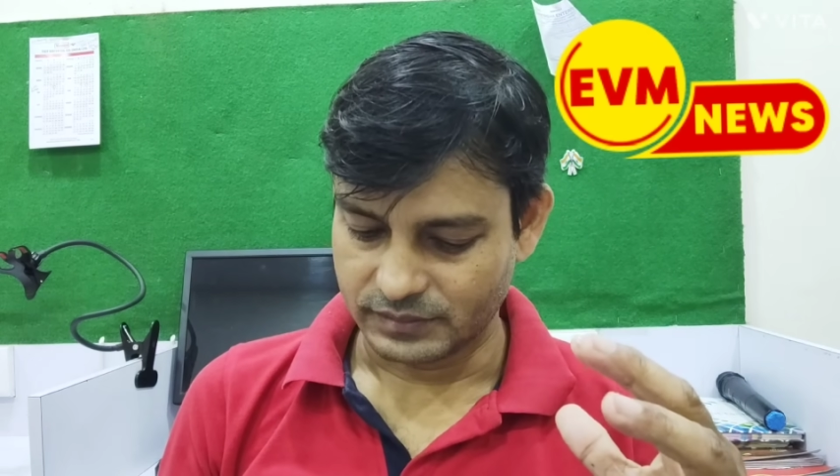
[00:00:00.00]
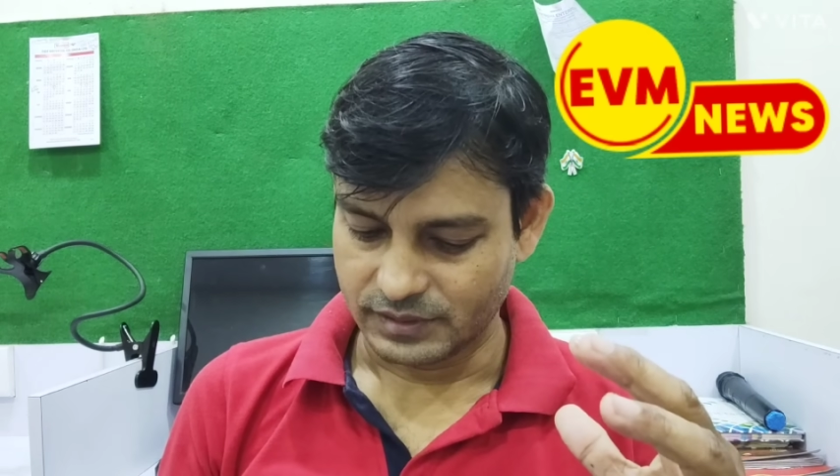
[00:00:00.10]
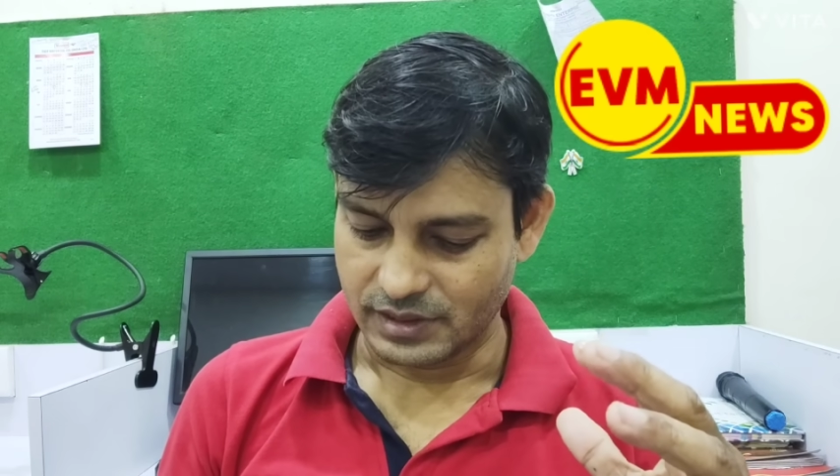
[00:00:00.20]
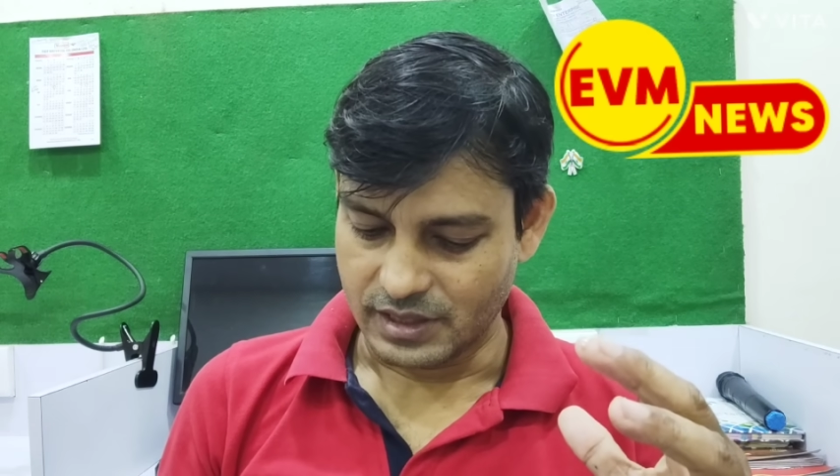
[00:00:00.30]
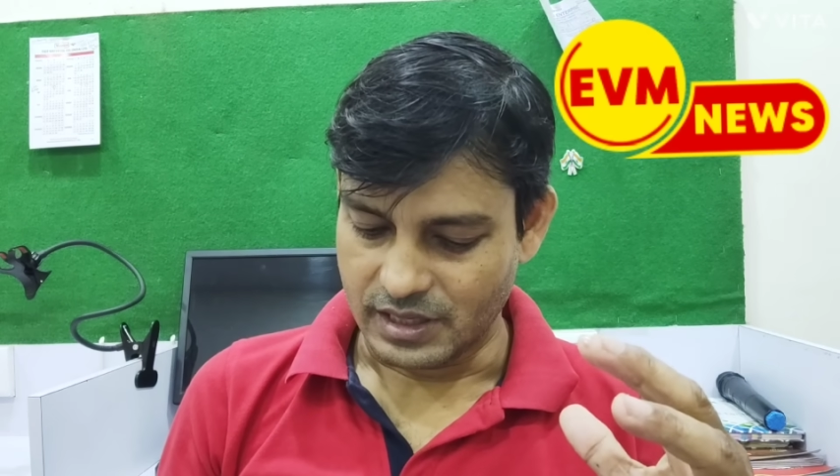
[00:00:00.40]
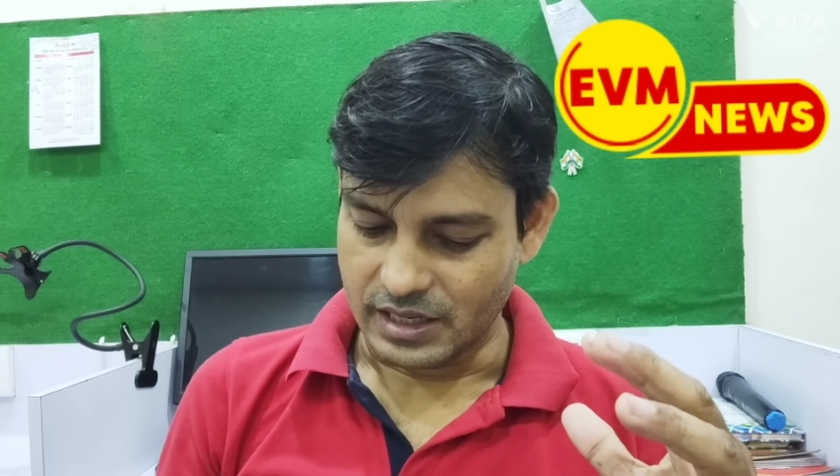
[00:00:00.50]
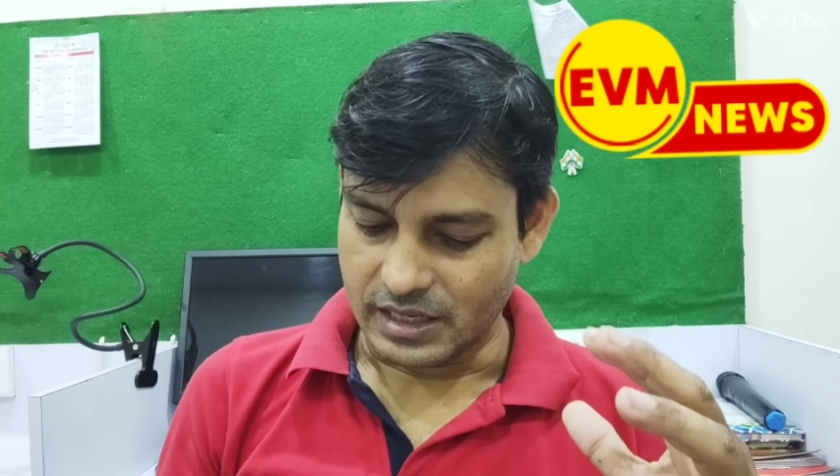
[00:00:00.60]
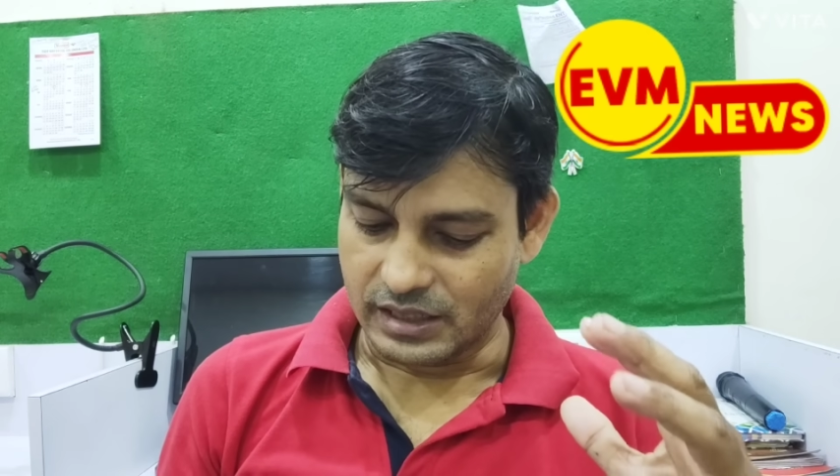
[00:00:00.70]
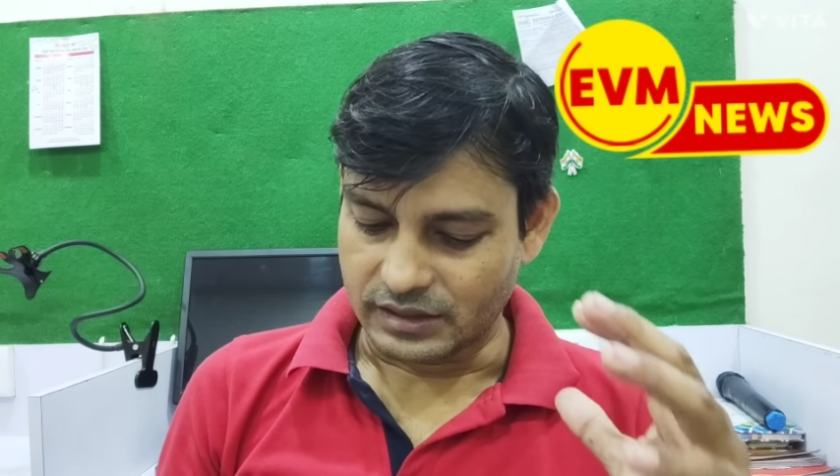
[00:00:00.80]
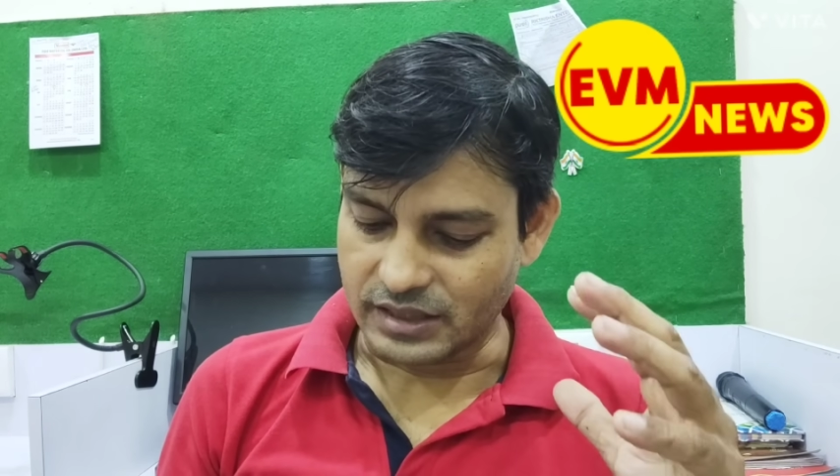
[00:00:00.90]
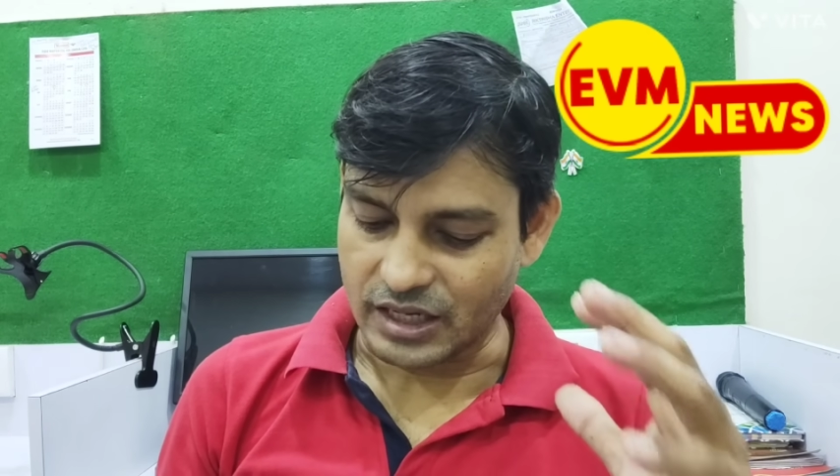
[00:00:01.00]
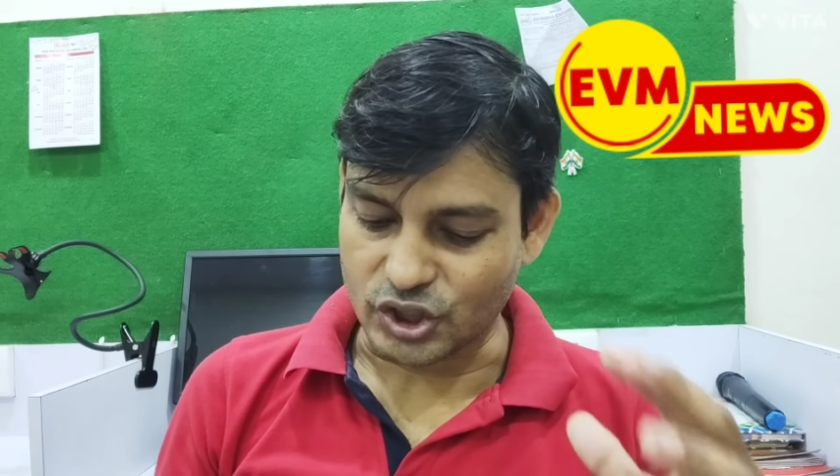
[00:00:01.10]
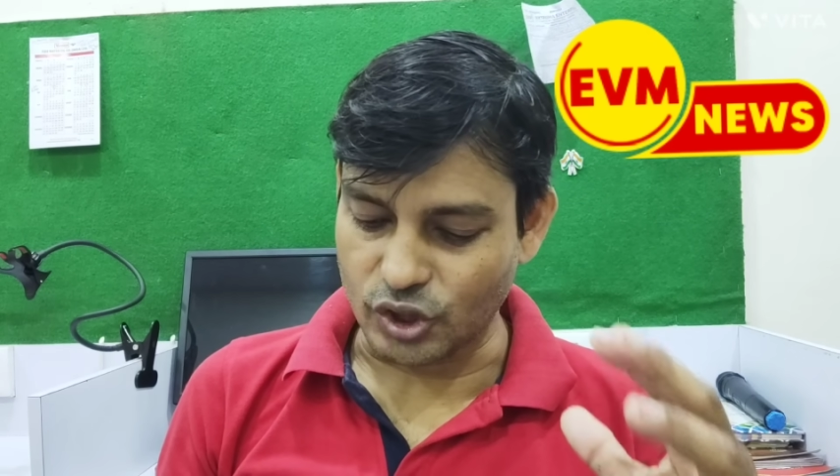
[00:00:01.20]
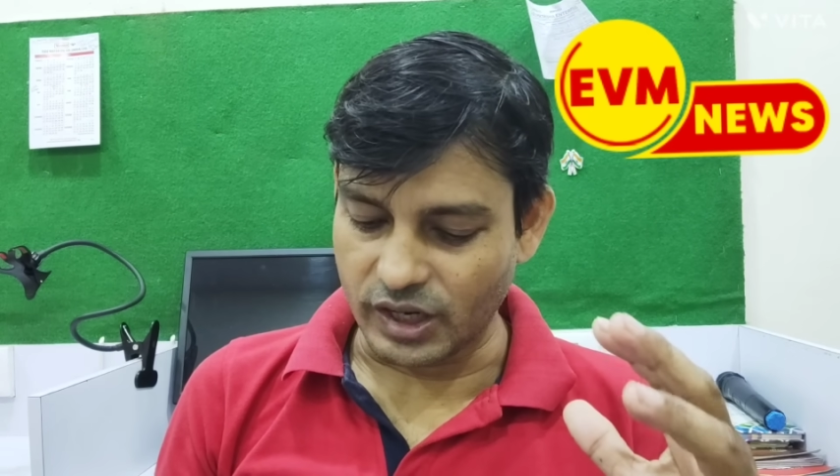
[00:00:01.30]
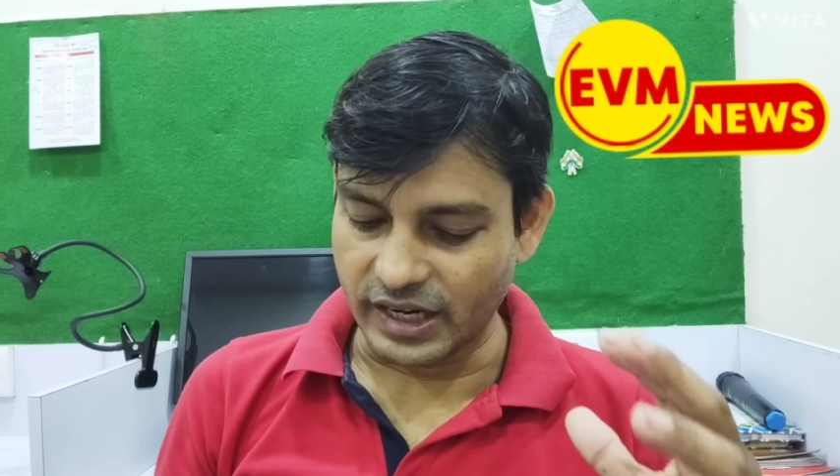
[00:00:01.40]
তার সঙ্গে
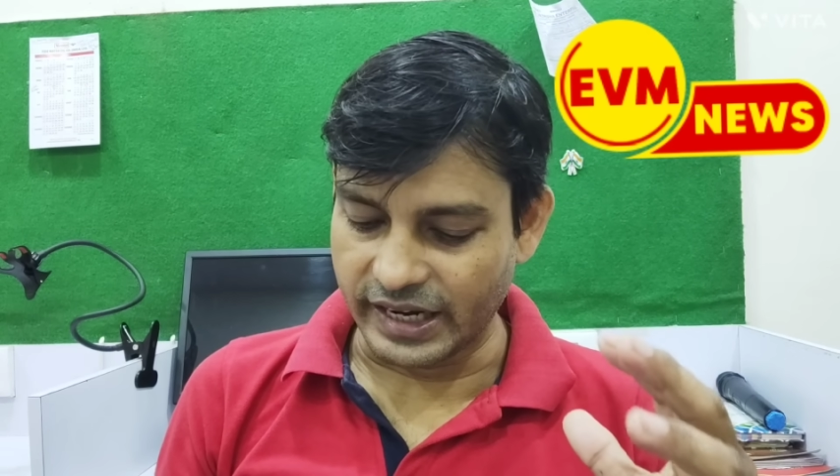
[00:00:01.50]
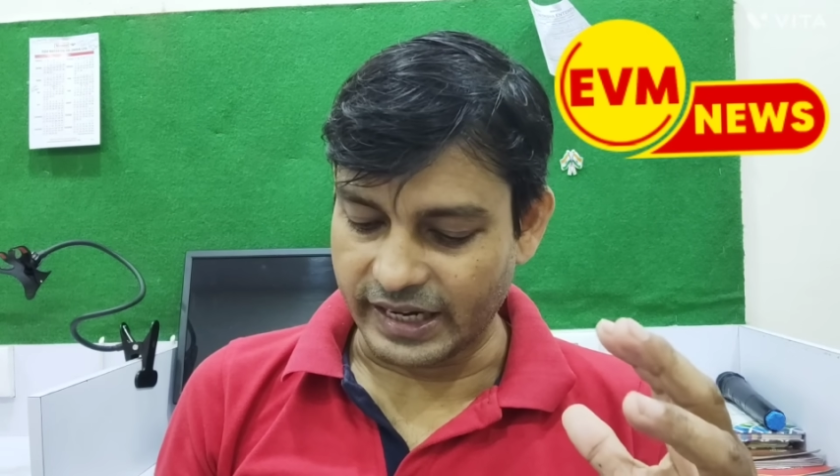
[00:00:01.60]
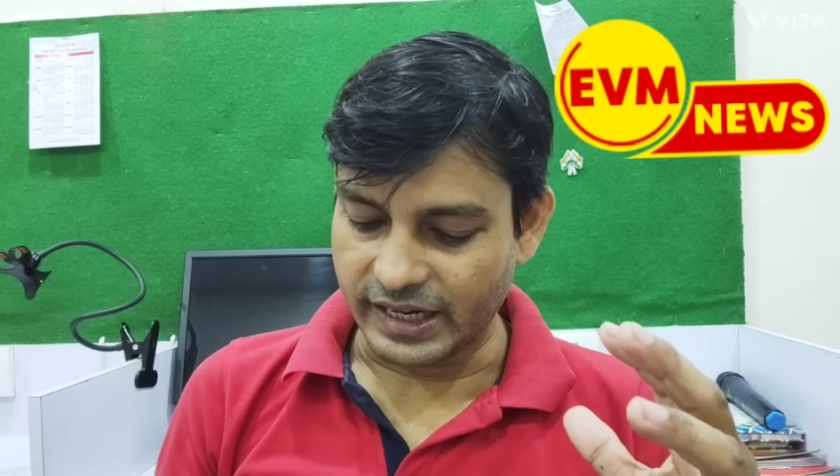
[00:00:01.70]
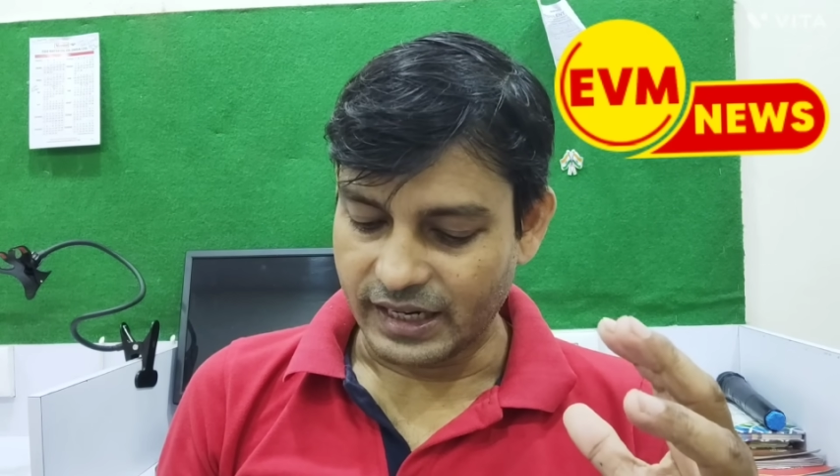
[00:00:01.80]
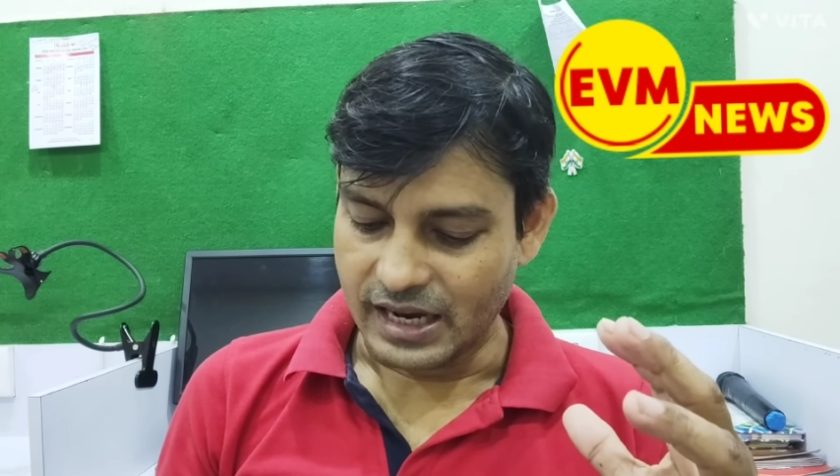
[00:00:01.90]
আরও